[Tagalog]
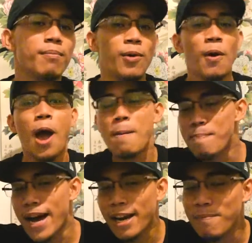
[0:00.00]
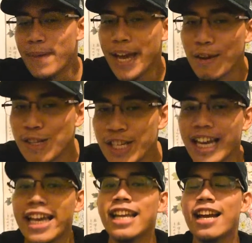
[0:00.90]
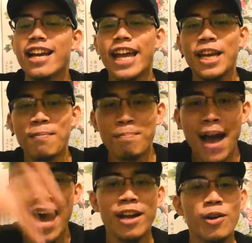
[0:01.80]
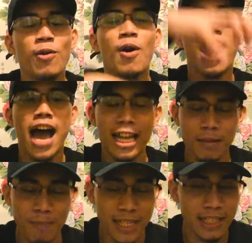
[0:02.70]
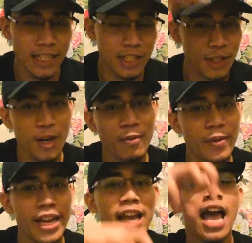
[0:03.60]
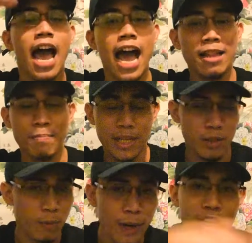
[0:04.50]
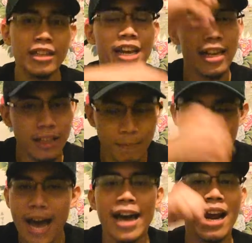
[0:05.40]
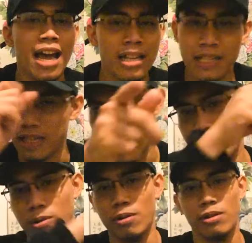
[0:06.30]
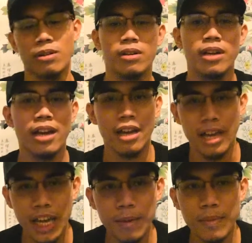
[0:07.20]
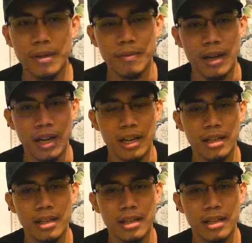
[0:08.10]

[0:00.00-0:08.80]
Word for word: mo para meron siyang ilagay na bago at mas deserving at mas worth it para sa'yo. Amen ba?